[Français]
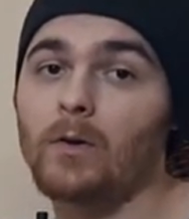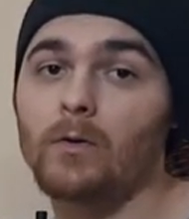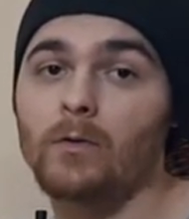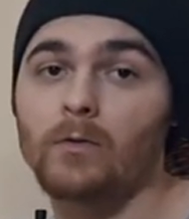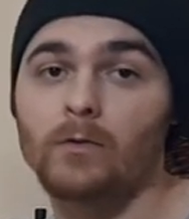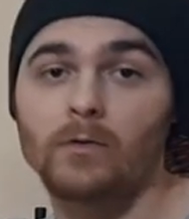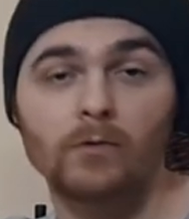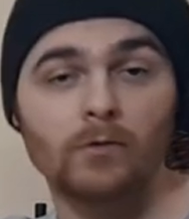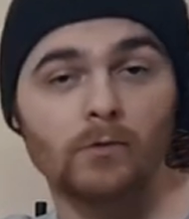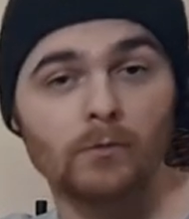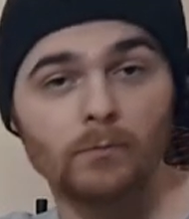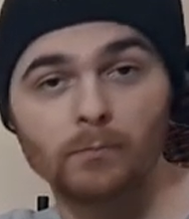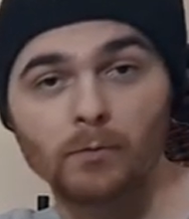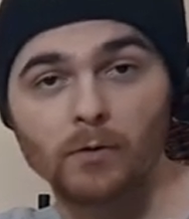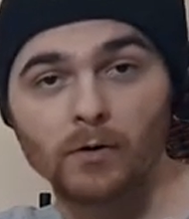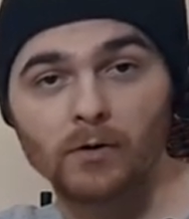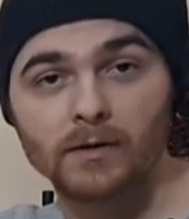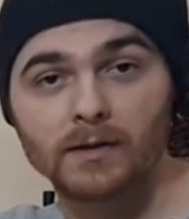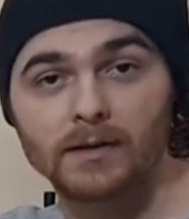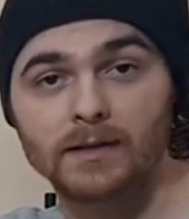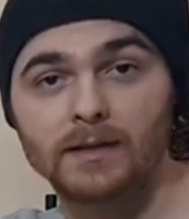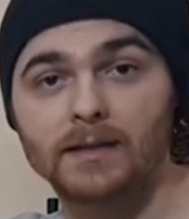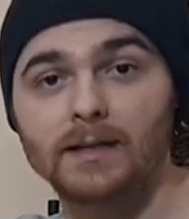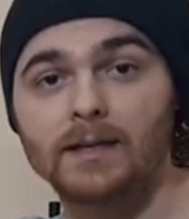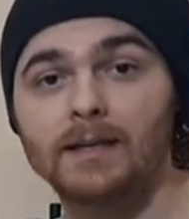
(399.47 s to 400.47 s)

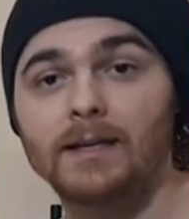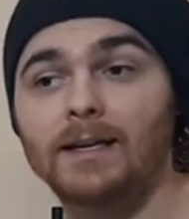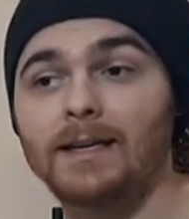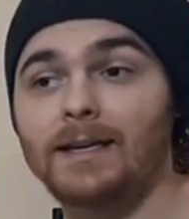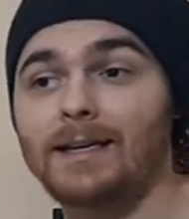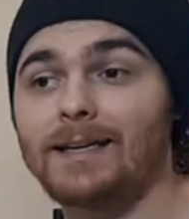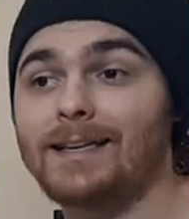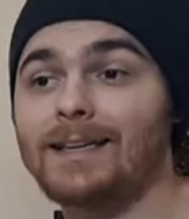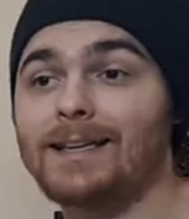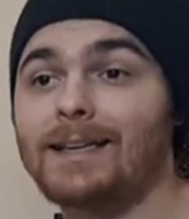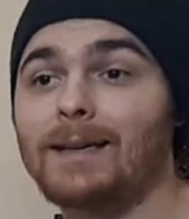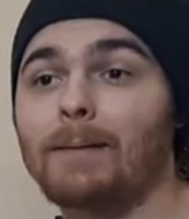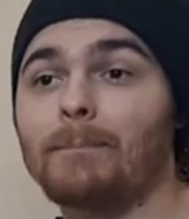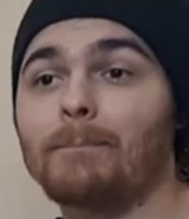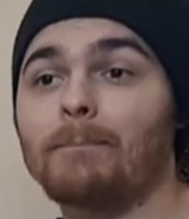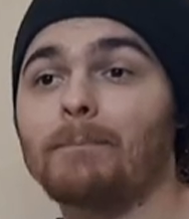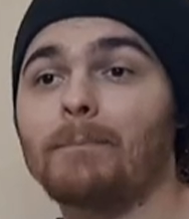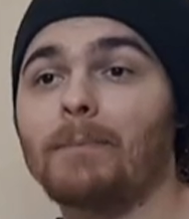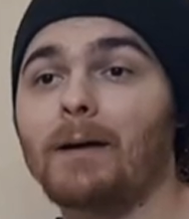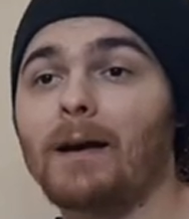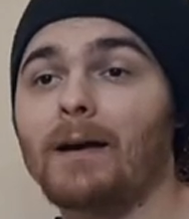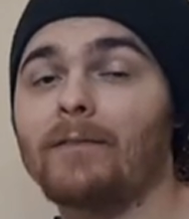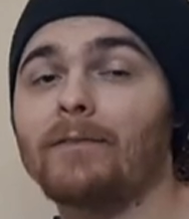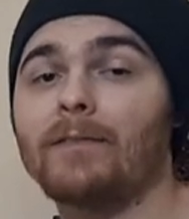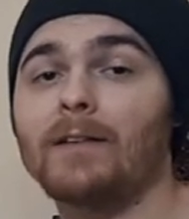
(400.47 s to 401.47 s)
supporté et n'a
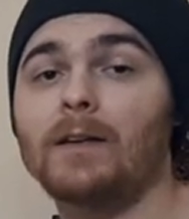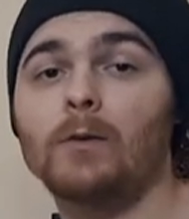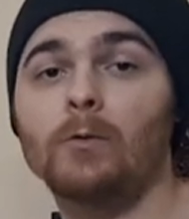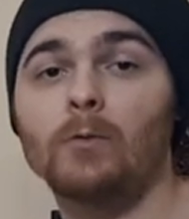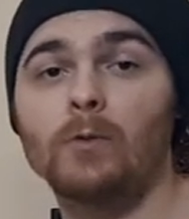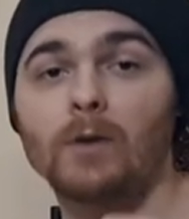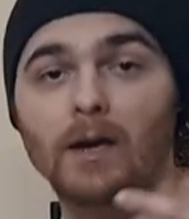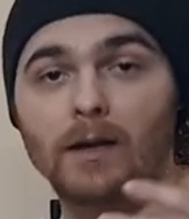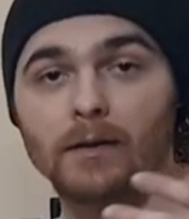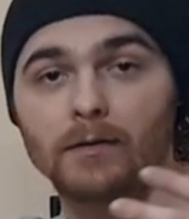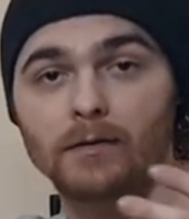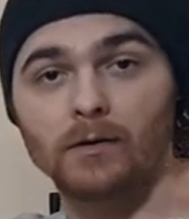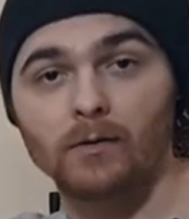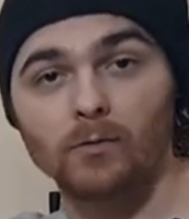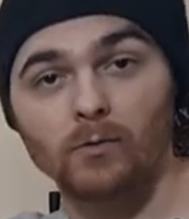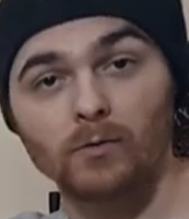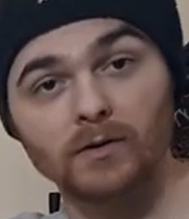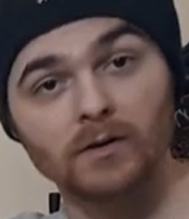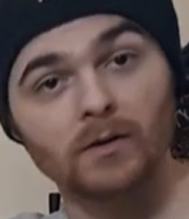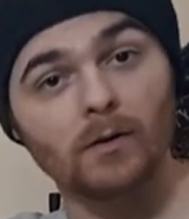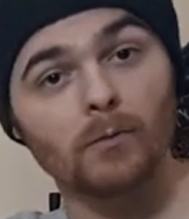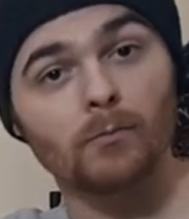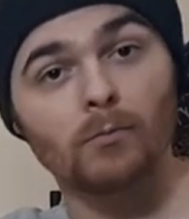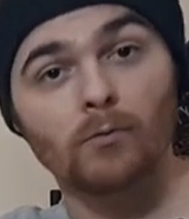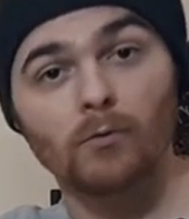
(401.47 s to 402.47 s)
pas vécu assez
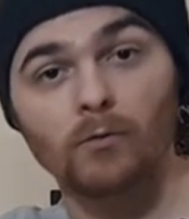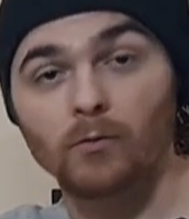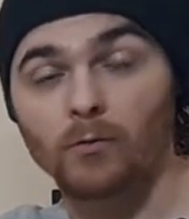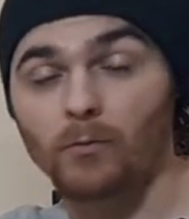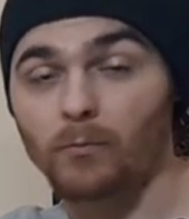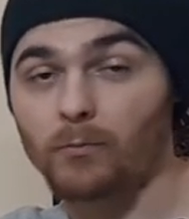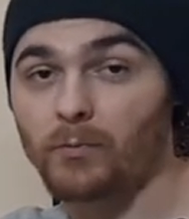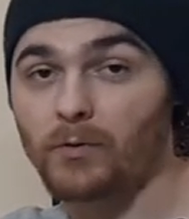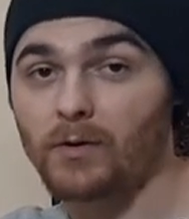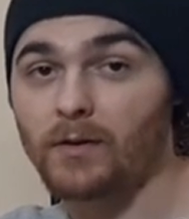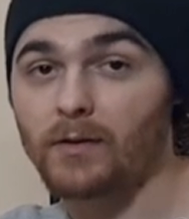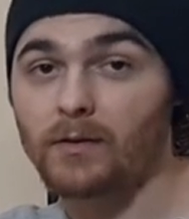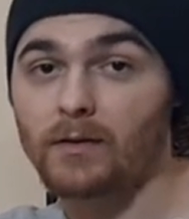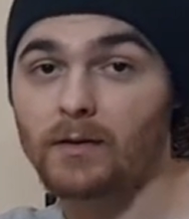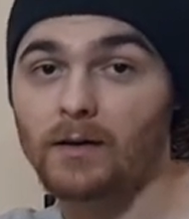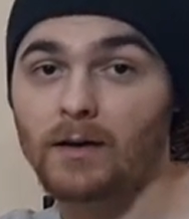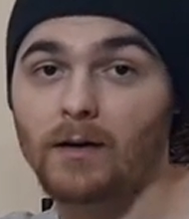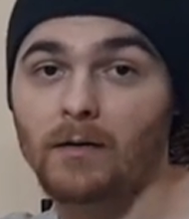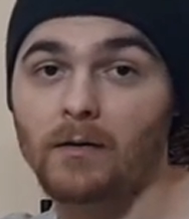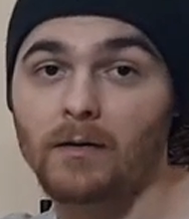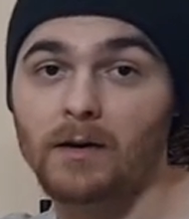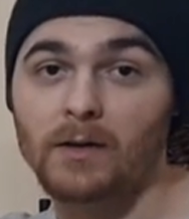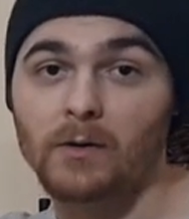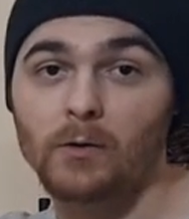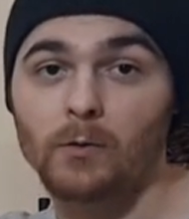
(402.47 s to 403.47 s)
longtemps pour qu'on puisse
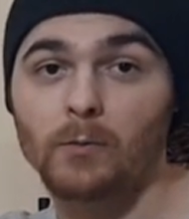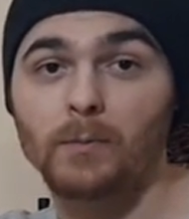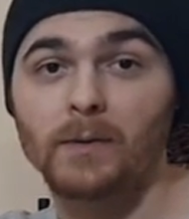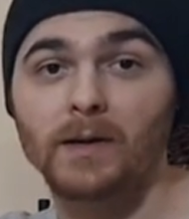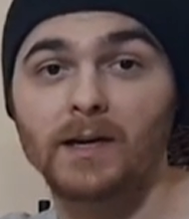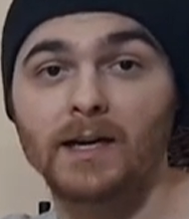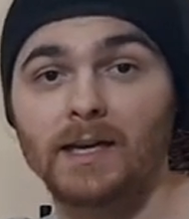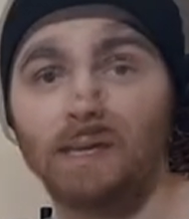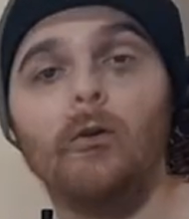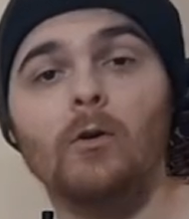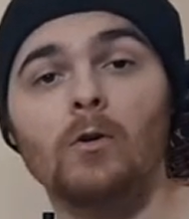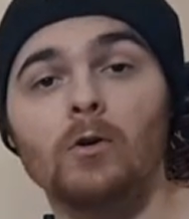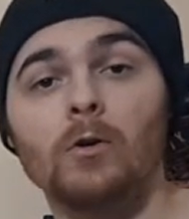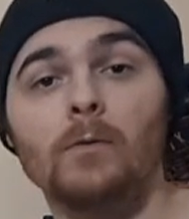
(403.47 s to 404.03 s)
en récupérer.